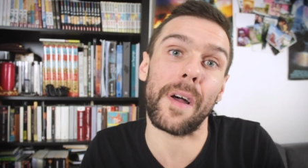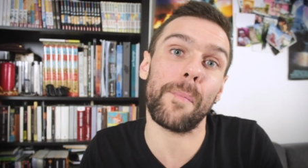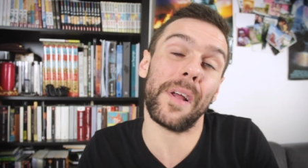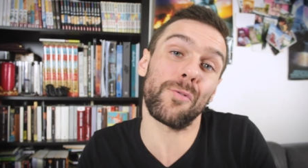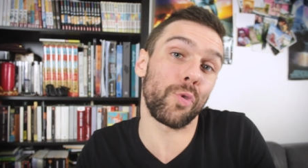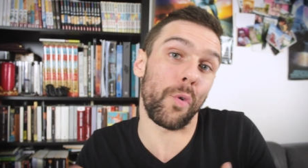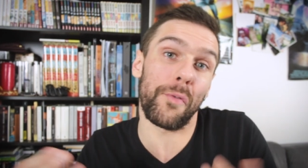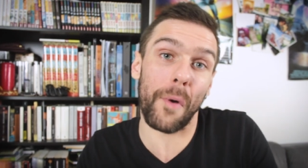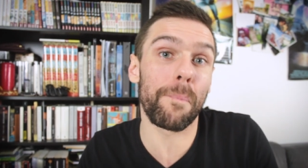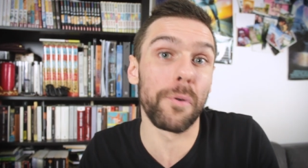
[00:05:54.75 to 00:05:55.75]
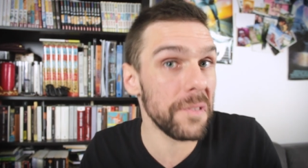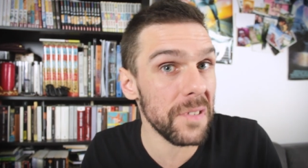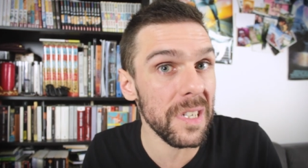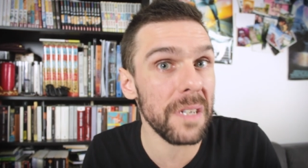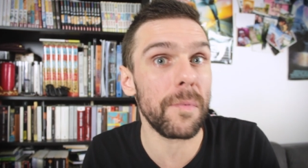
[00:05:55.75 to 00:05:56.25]
hein, plein d'autres formes
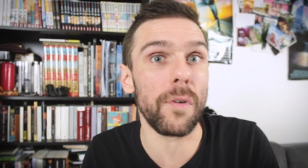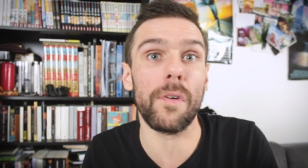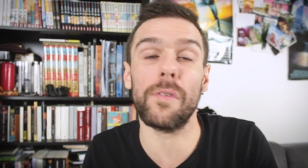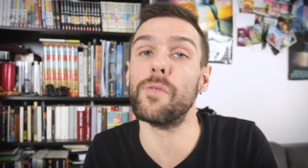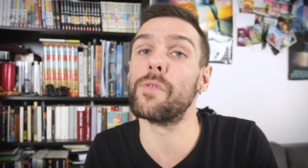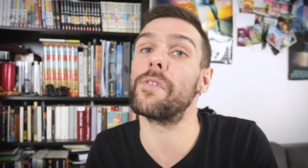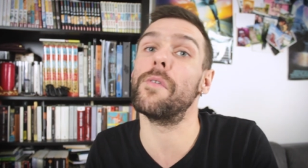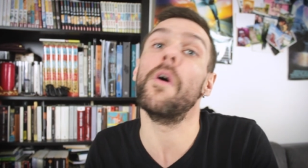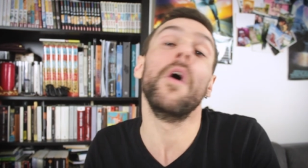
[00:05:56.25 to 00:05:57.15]
possibles. Euh, donc euh,